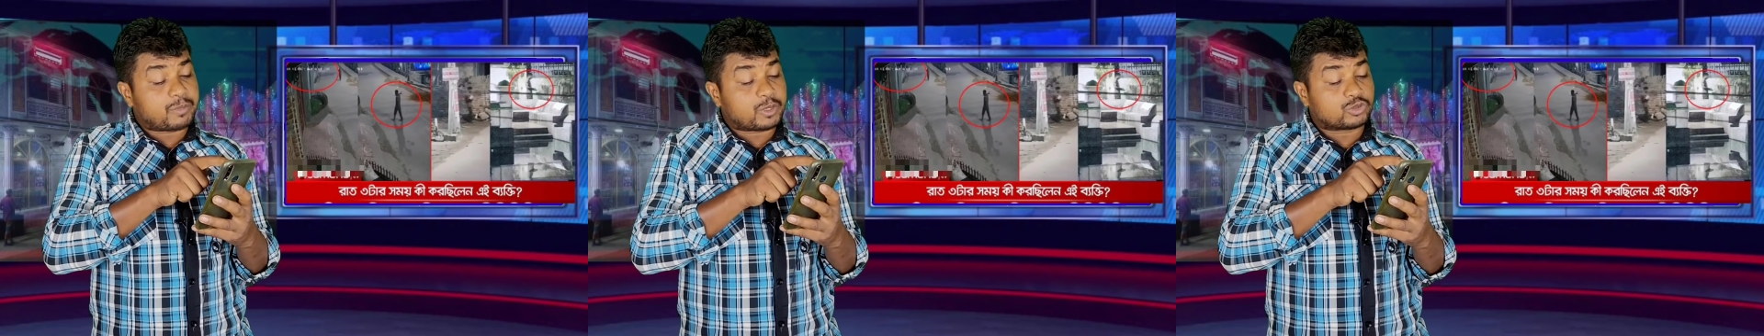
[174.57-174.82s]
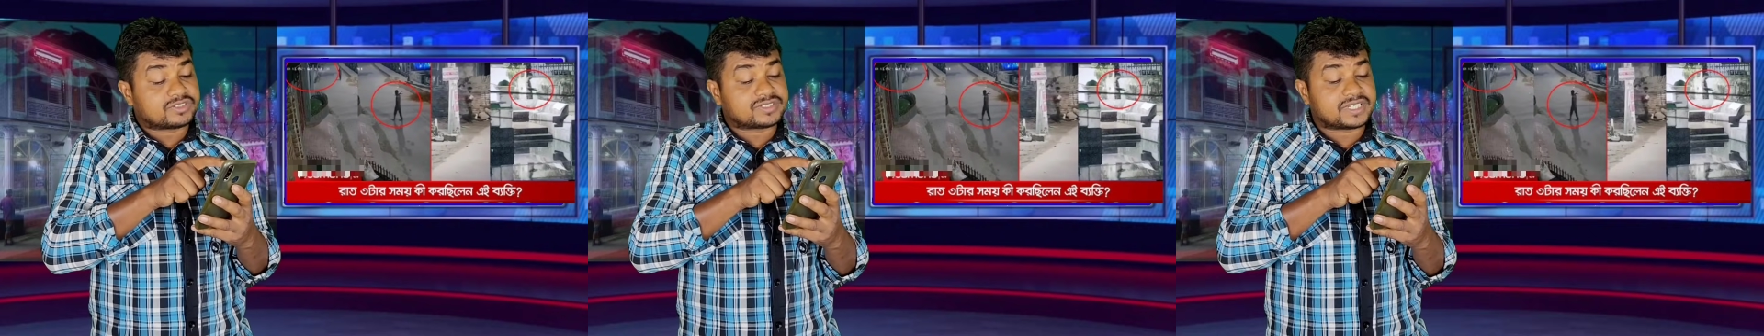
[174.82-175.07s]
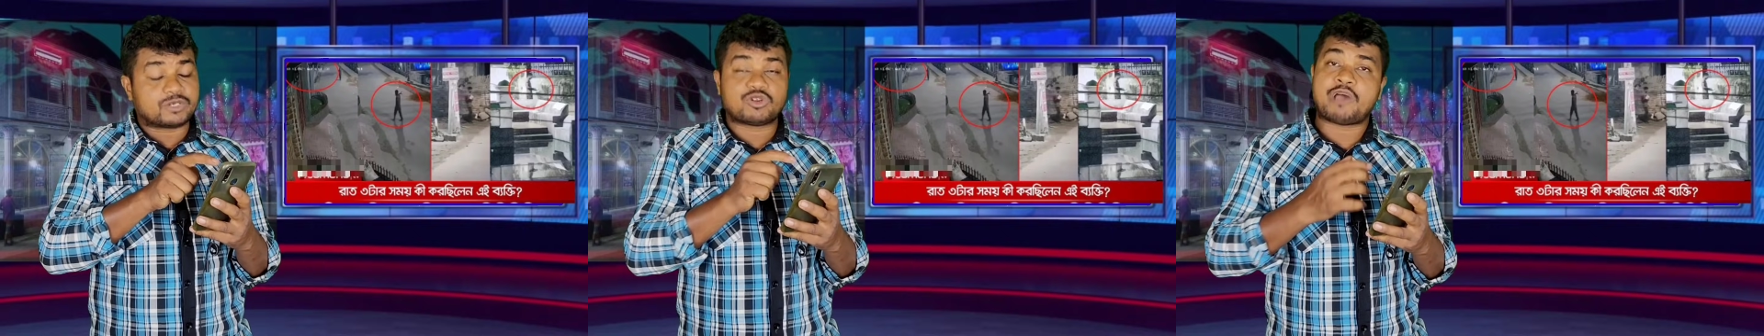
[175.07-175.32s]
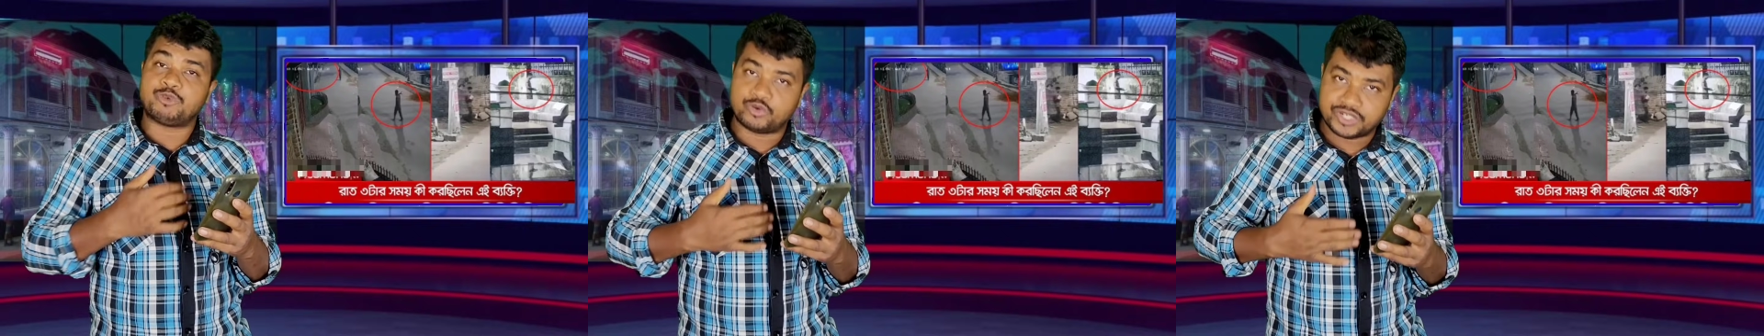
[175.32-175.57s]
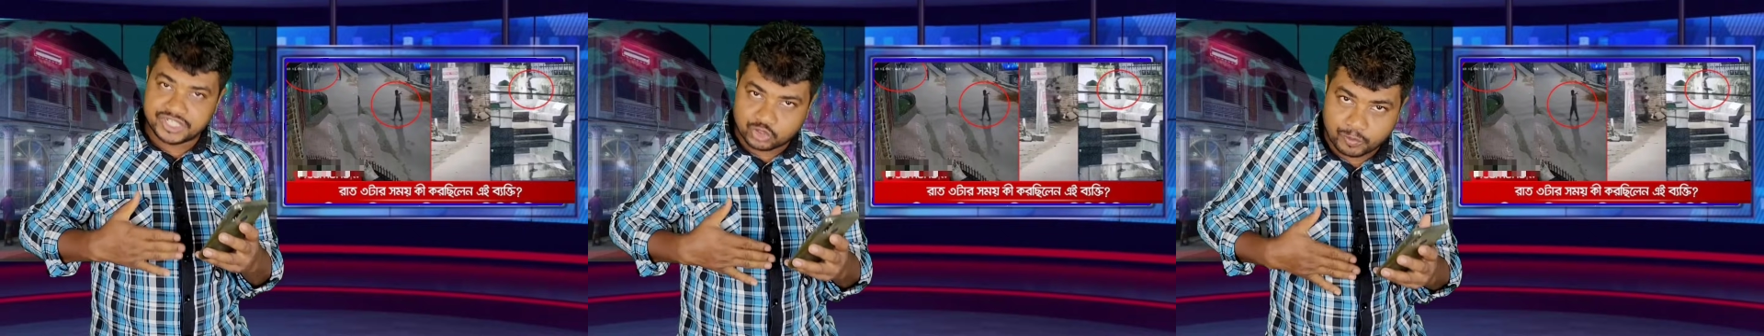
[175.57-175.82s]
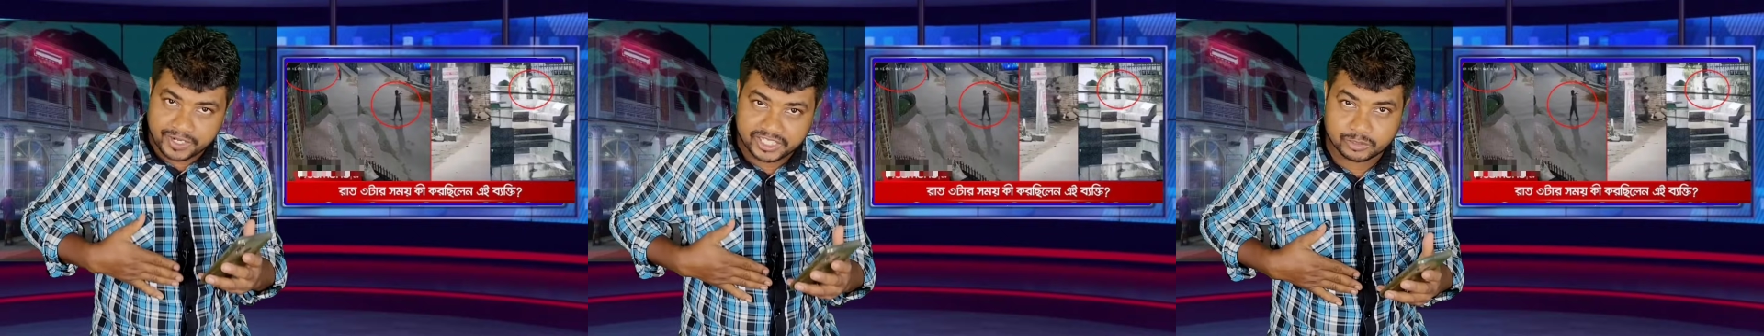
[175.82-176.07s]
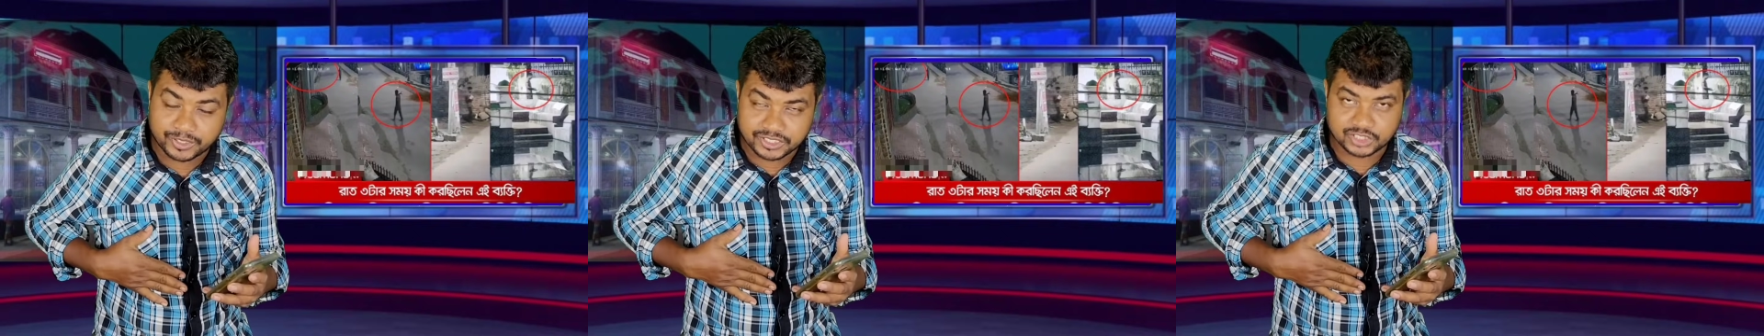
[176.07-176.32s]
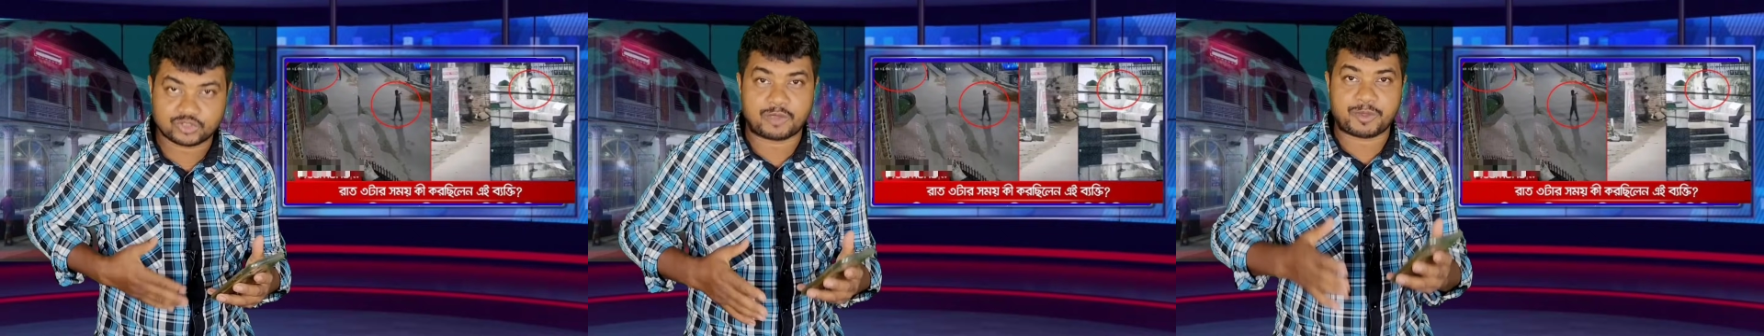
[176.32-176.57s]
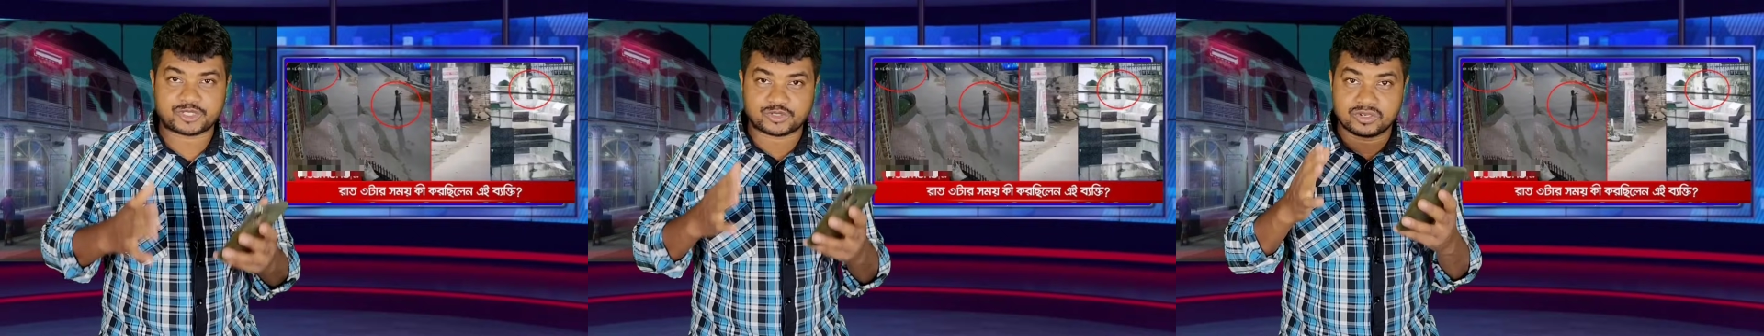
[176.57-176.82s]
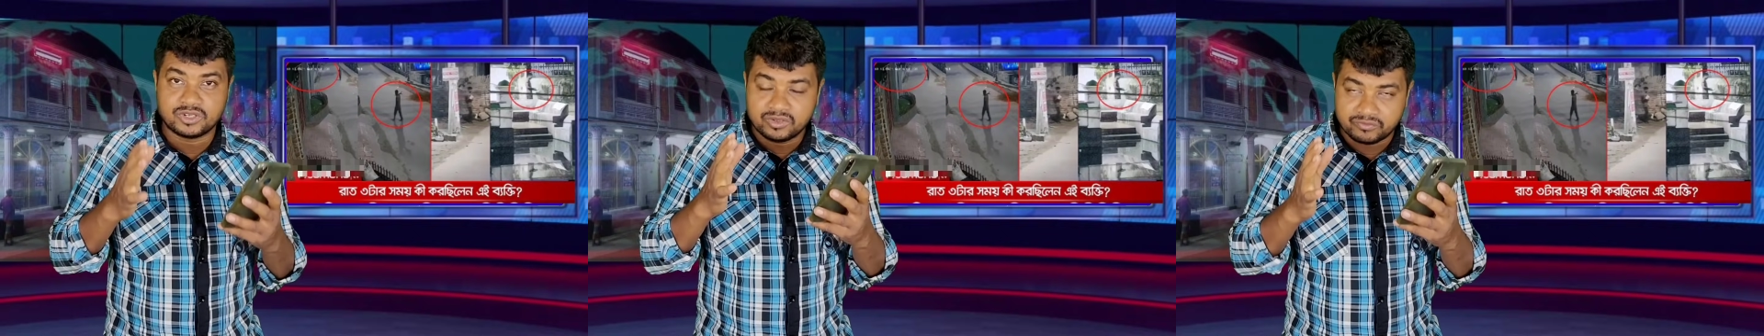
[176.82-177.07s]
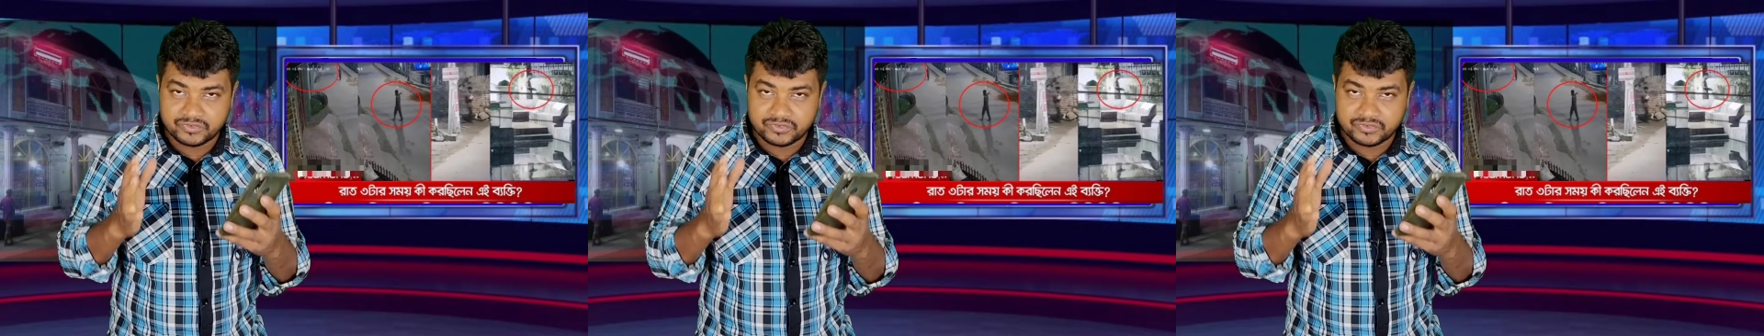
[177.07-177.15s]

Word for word: নাম্বার উঠতেছে না এগুলো আমিও নিজেও মানাইতে পারি যেহেতু আমি একজন